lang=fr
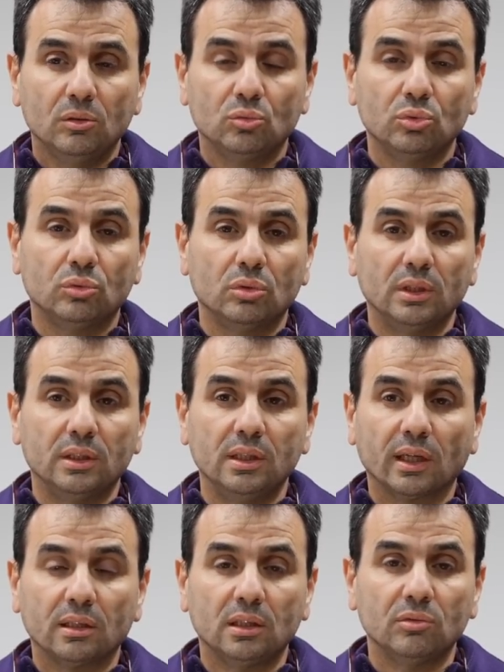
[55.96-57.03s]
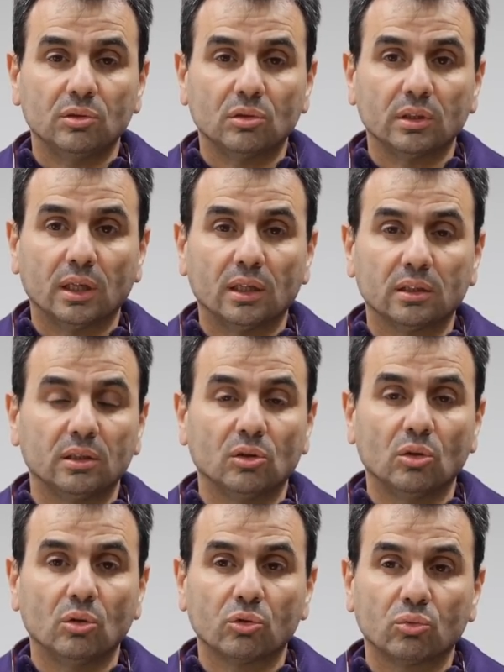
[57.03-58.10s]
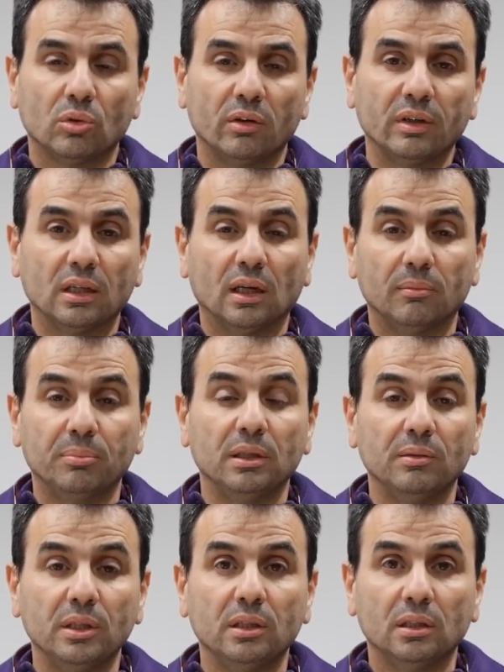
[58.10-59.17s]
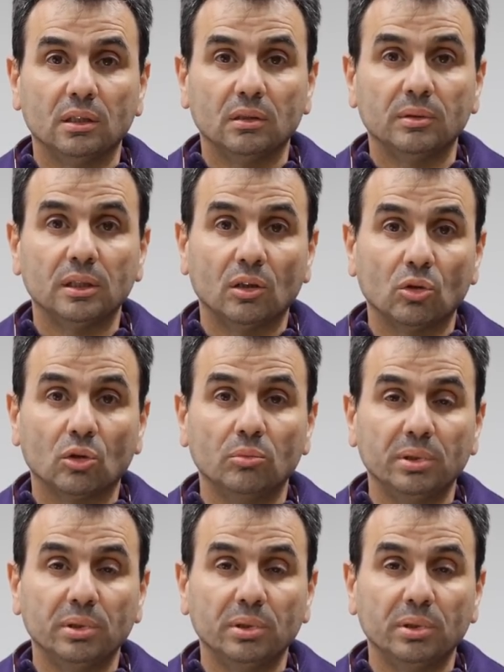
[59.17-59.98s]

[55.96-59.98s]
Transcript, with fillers: toutes les directives qu'on a, qu'on reçoit avec la pénibilité, le compte